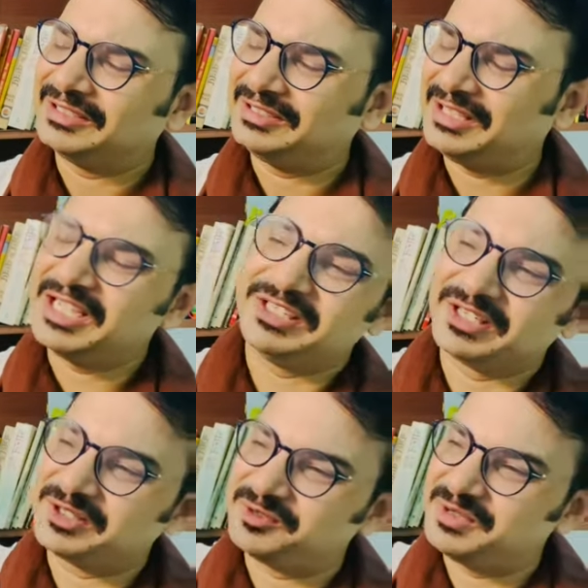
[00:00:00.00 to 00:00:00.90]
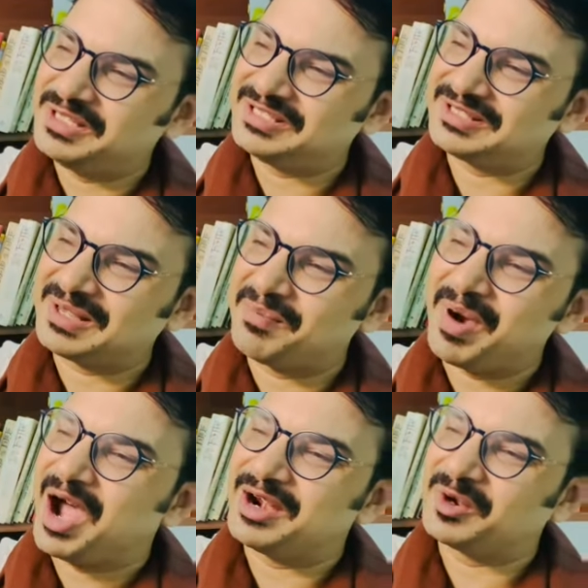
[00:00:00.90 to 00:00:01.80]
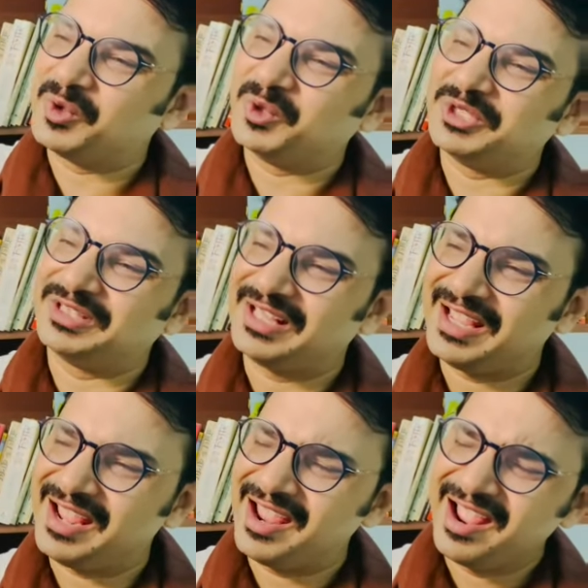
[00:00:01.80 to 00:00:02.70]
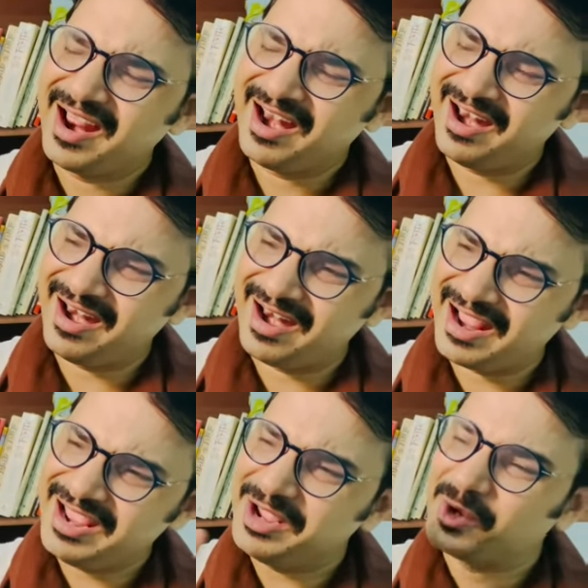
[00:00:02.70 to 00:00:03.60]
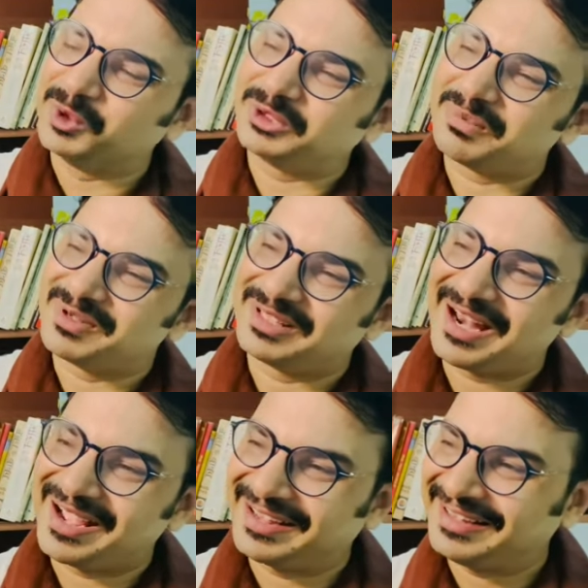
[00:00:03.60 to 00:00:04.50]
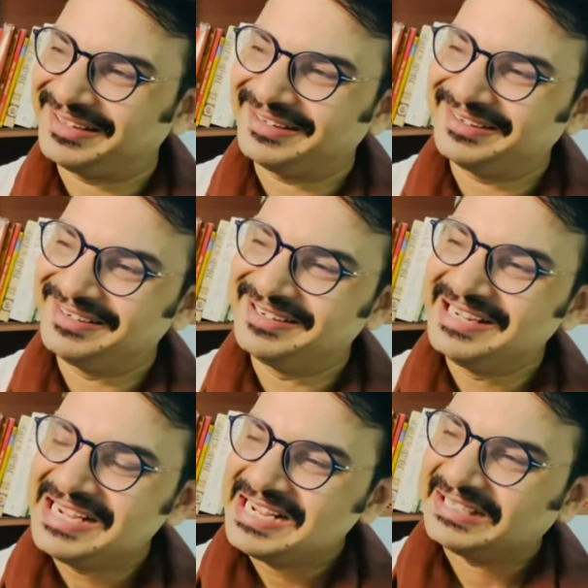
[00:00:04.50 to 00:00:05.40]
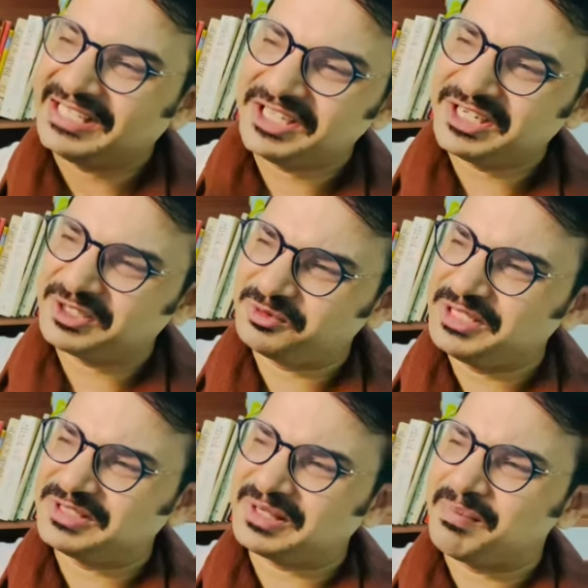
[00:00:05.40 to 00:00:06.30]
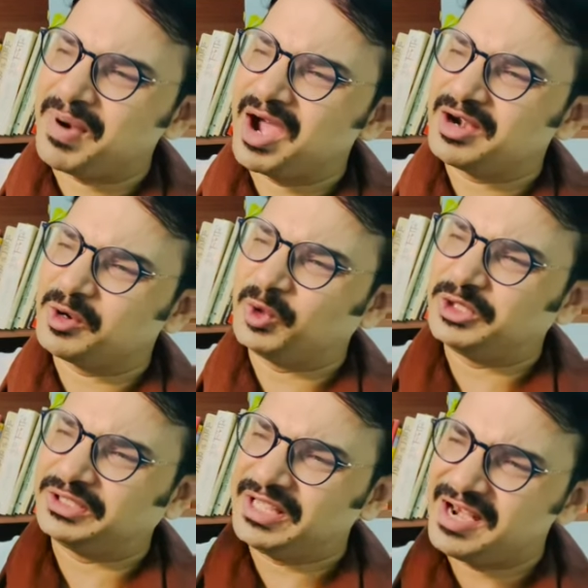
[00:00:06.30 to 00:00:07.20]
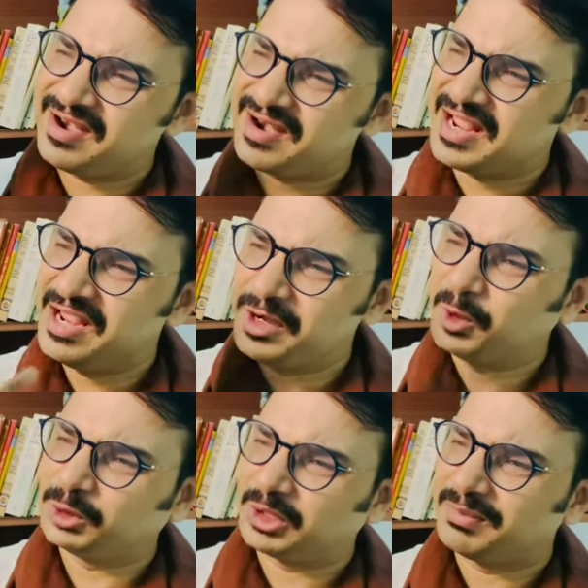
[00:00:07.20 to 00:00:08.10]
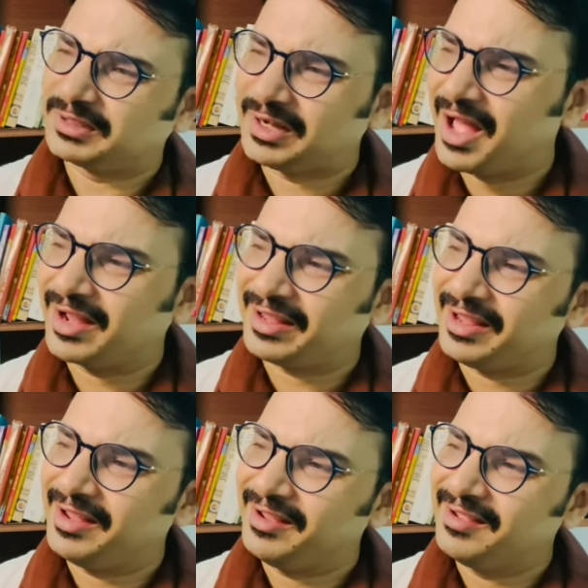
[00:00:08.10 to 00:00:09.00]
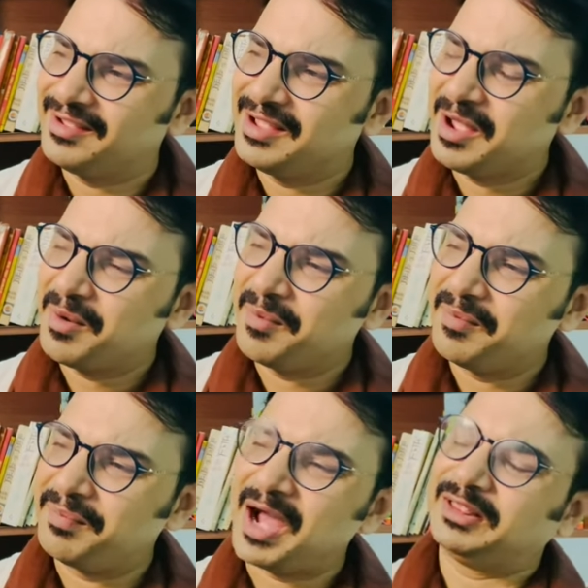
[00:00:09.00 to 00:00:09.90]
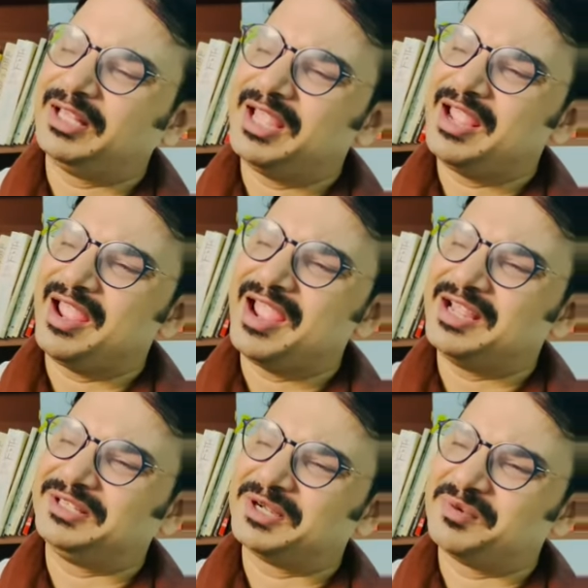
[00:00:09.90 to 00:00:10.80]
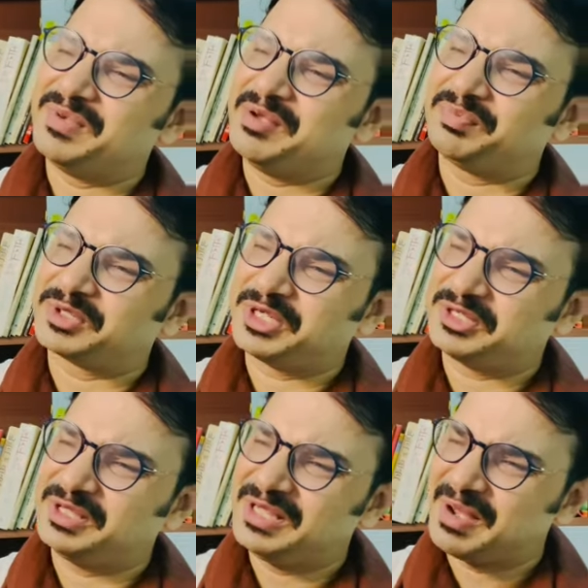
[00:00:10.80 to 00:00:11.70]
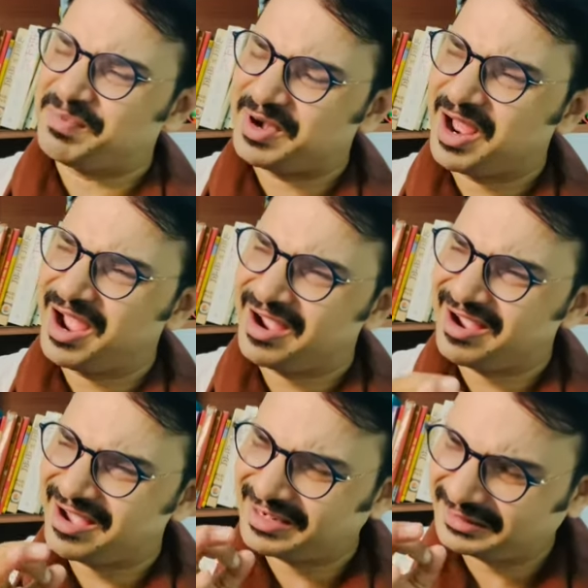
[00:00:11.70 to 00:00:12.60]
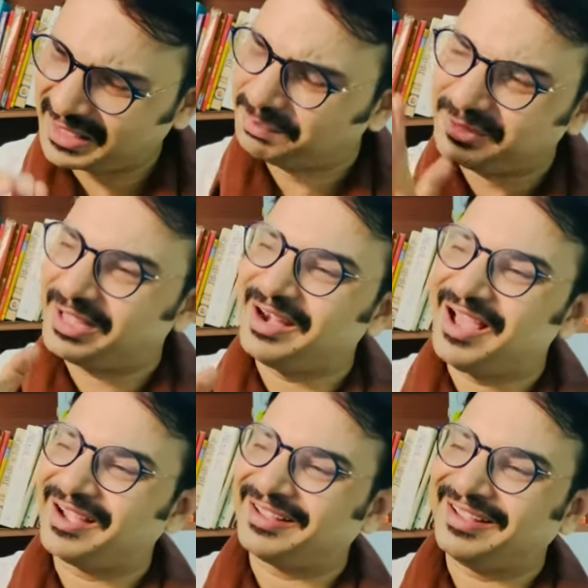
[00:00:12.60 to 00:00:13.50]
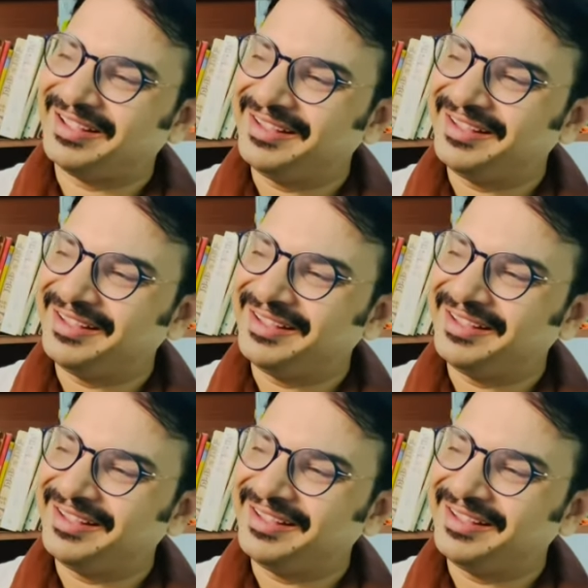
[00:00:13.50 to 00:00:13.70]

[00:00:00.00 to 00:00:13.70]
तेजस्वी सम्मान खोजते नहीं गोत्र बतला के तेजस्वी सम्मान खोजते नहीं गोत्र बतला के पाते हैं जग में प्रशस्ति अपना कर्तव्य दिखला के